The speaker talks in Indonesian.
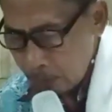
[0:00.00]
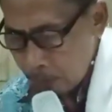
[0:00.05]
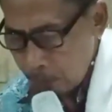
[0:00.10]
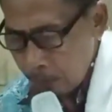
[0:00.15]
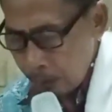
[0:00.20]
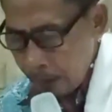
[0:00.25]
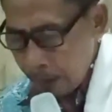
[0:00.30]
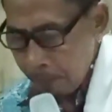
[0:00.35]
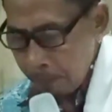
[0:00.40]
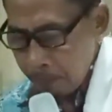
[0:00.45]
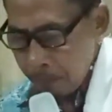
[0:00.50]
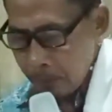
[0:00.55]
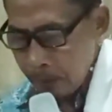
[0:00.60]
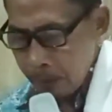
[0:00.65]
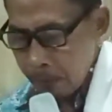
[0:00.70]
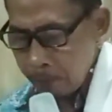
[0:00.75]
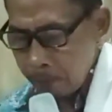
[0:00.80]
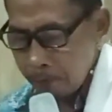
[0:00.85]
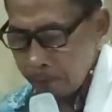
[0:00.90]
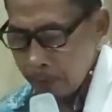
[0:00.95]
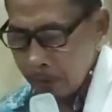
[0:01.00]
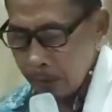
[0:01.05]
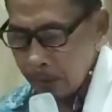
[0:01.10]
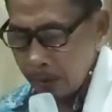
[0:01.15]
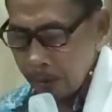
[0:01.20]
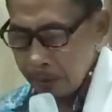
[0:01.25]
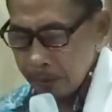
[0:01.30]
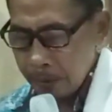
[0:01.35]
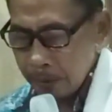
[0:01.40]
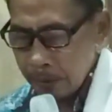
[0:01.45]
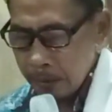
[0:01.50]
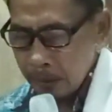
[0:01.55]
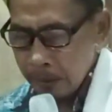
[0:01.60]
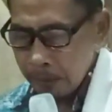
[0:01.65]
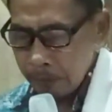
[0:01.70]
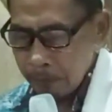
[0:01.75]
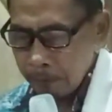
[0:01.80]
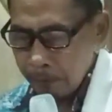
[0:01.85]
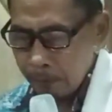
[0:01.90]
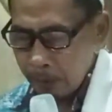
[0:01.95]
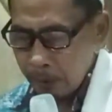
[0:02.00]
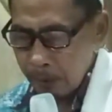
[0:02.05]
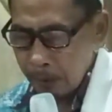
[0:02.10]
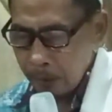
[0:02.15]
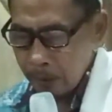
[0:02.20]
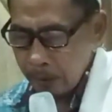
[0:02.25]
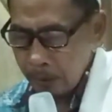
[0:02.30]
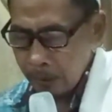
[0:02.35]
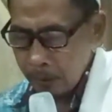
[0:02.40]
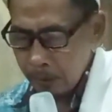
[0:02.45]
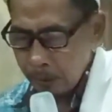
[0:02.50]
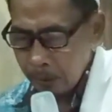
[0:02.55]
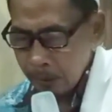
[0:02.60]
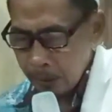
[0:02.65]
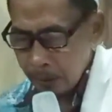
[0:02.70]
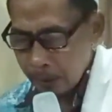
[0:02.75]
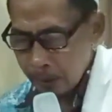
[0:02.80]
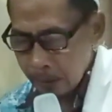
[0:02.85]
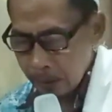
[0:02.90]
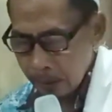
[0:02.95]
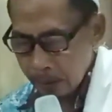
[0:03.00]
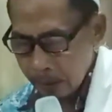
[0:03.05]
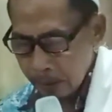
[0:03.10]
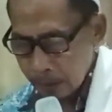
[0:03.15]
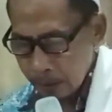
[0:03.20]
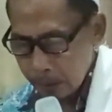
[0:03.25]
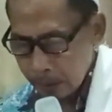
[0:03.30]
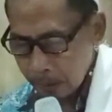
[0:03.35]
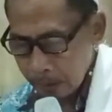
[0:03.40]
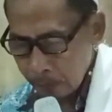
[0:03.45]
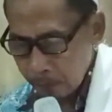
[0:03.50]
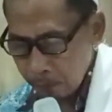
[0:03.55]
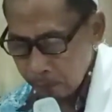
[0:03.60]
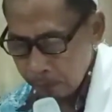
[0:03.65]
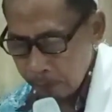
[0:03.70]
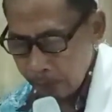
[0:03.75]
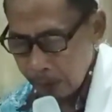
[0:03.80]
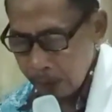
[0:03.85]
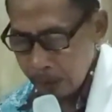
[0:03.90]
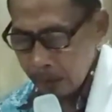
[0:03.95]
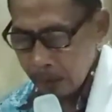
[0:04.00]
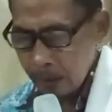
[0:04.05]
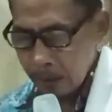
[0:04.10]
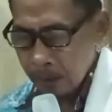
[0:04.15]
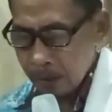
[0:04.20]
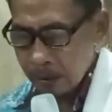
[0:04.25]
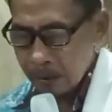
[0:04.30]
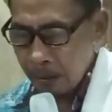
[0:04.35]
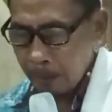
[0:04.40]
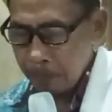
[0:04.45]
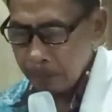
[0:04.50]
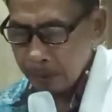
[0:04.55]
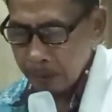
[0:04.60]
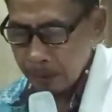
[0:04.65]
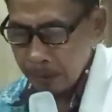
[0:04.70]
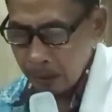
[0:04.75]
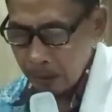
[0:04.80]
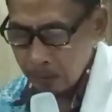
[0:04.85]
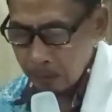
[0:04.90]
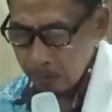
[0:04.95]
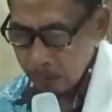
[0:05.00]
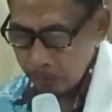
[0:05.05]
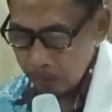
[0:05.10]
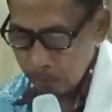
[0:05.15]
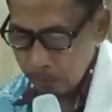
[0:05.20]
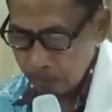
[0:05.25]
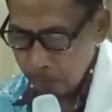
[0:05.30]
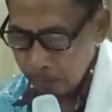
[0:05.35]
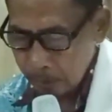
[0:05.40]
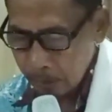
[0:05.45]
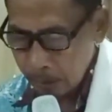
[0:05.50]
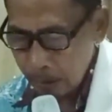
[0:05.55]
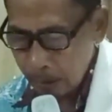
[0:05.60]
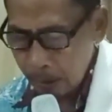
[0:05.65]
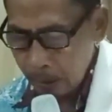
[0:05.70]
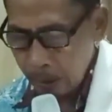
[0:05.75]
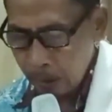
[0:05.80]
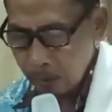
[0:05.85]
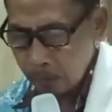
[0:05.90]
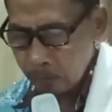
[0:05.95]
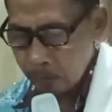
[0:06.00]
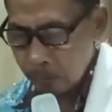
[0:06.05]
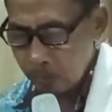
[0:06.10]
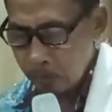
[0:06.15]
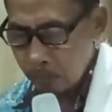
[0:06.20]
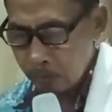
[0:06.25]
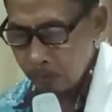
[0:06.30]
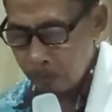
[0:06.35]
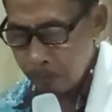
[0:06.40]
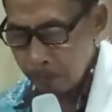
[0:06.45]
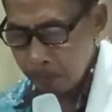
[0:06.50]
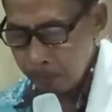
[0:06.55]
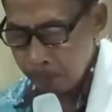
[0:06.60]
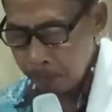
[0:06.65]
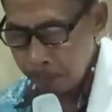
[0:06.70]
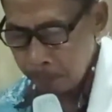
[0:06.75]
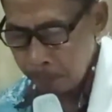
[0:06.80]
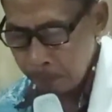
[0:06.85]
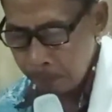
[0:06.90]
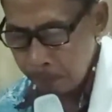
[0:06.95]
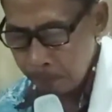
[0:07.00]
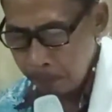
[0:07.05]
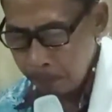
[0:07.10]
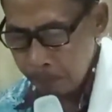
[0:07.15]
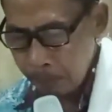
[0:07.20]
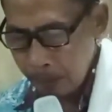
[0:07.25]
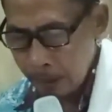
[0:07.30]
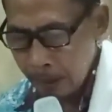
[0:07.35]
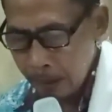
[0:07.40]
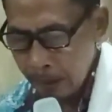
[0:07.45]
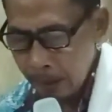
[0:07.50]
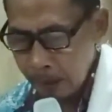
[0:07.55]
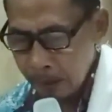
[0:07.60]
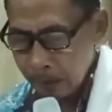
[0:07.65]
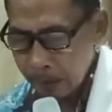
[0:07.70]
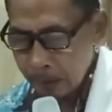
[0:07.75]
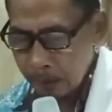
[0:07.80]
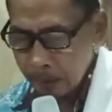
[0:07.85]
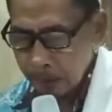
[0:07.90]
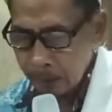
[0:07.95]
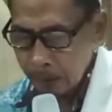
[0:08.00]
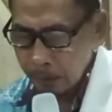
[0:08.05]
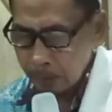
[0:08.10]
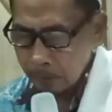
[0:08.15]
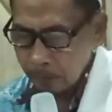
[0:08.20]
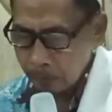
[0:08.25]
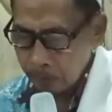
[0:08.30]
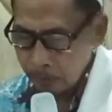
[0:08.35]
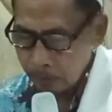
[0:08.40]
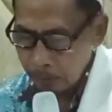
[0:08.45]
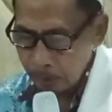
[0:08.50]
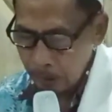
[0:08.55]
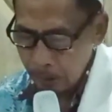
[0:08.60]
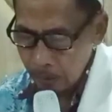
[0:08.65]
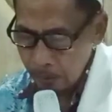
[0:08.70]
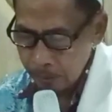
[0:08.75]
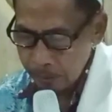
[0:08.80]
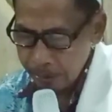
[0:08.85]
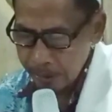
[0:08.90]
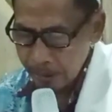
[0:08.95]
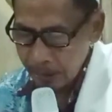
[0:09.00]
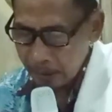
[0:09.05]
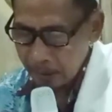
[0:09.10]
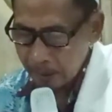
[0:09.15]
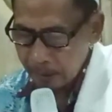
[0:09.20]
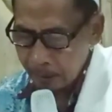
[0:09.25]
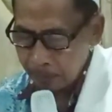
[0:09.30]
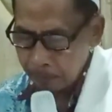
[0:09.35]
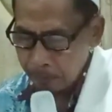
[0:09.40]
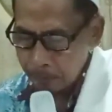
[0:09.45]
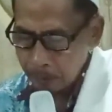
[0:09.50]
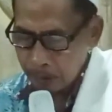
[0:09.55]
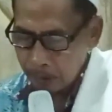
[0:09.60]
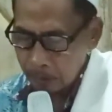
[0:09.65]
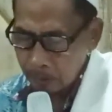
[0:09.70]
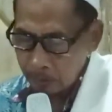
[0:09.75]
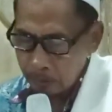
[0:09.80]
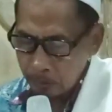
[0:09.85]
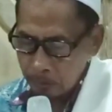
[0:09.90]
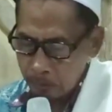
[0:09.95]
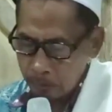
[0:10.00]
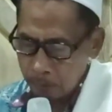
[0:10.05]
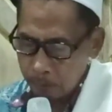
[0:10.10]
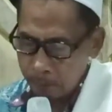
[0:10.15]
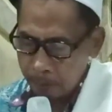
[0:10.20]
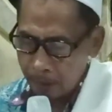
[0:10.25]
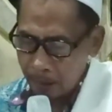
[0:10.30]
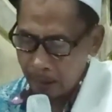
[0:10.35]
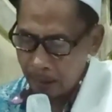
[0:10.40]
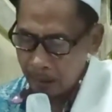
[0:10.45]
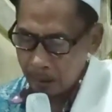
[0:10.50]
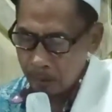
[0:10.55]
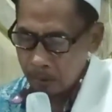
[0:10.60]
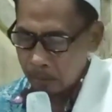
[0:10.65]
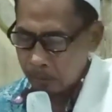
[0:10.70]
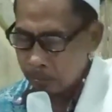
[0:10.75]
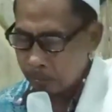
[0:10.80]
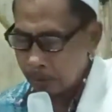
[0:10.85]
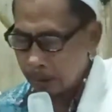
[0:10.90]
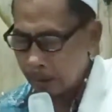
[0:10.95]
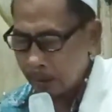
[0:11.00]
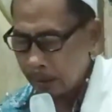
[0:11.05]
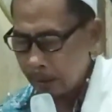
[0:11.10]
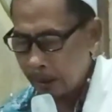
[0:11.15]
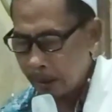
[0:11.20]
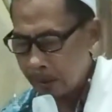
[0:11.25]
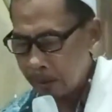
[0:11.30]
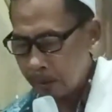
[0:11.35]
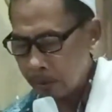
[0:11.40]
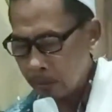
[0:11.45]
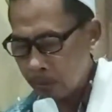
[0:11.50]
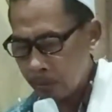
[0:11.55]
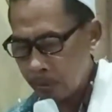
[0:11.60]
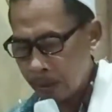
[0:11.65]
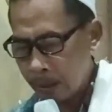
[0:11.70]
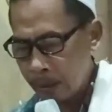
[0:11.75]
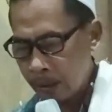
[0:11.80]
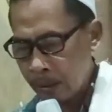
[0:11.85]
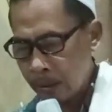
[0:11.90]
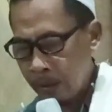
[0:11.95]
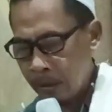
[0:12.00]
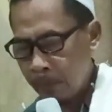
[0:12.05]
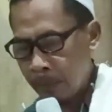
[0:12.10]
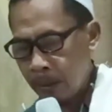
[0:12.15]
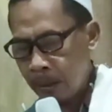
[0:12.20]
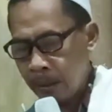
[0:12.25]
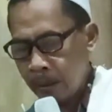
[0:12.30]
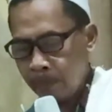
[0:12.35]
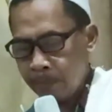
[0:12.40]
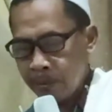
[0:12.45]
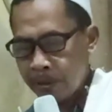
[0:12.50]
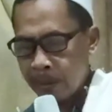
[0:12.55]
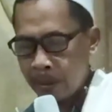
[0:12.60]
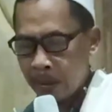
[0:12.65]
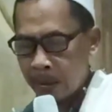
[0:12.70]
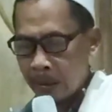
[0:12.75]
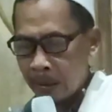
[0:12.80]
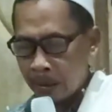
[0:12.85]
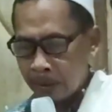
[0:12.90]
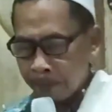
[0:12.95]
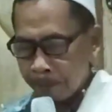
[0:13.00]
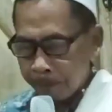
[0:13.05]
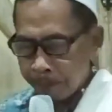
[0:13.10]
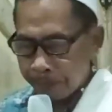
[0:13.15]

Wa amma fil airdi. Fa inik fa inik tabat tahu. Au bahat tahu. Au satam tahu. Fa hakku ga antukad dibalapsaka.